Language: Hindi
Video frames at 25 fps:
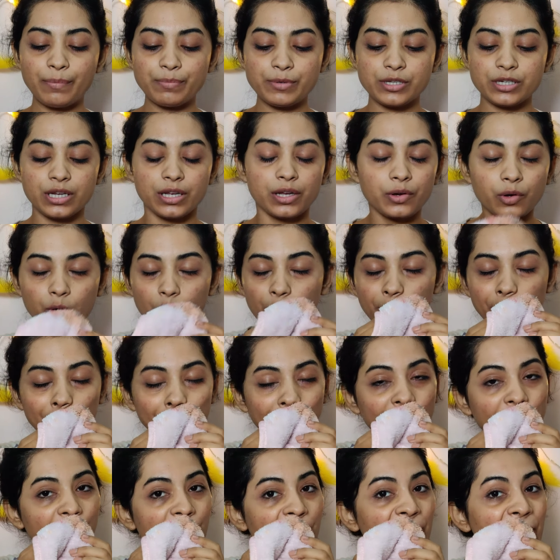लिपस्टिक को
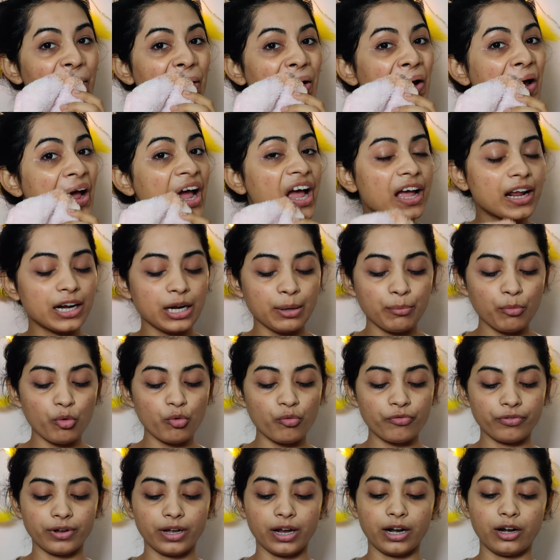भी मैं
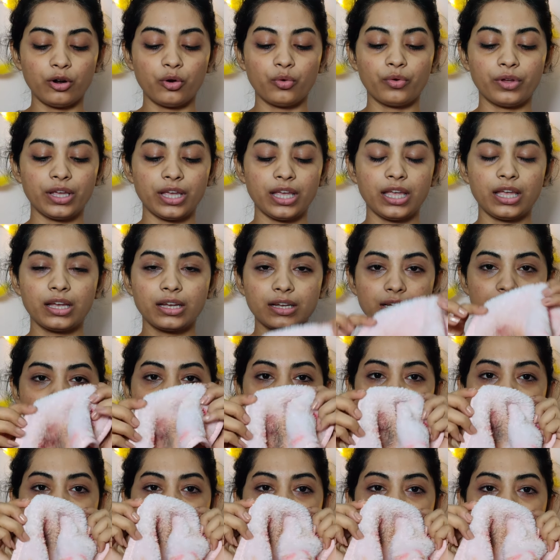रिमूव कर लूँगी
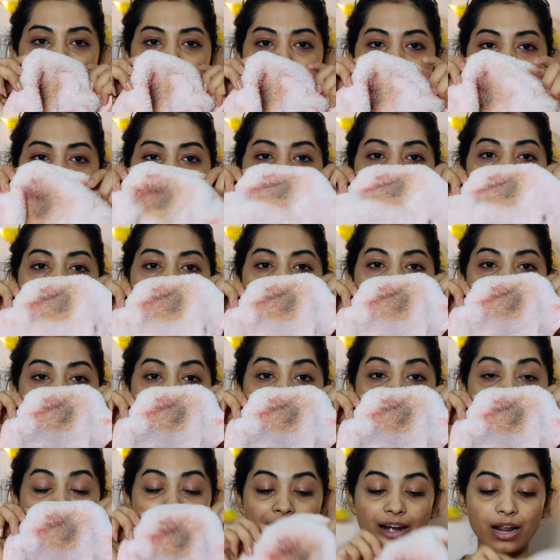सो so,
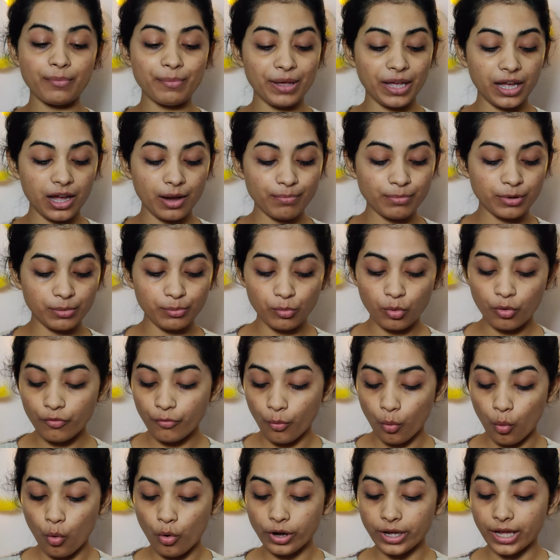मेरा सारा मेकअप
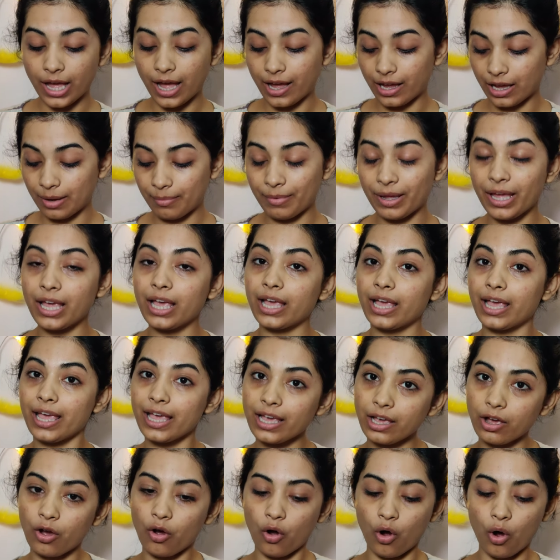रिमूव हो गया है मैं
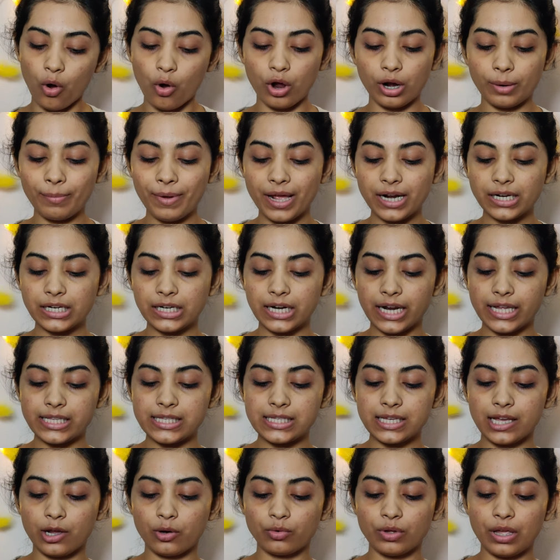एक और बार
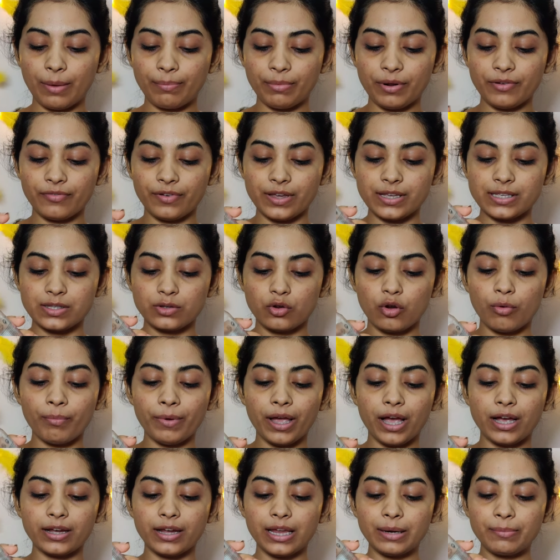क्लेंज करूँगी अपने फेस को
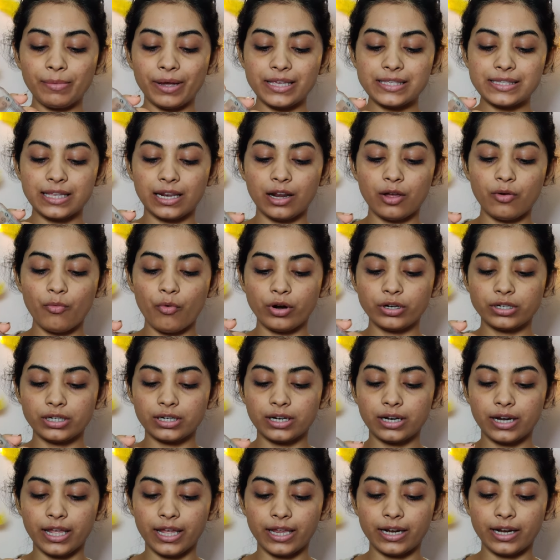मैं अगेन माइसलर
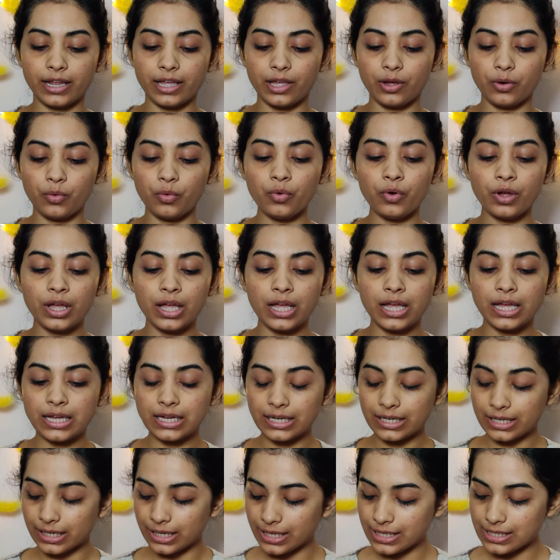वाटर ले रही हूँ
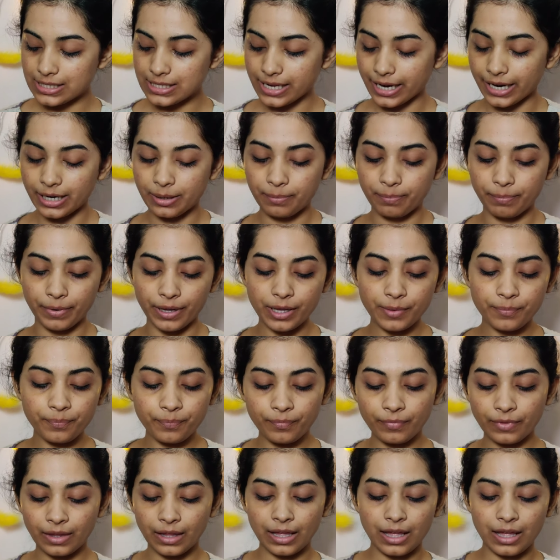क्लीन साइड पे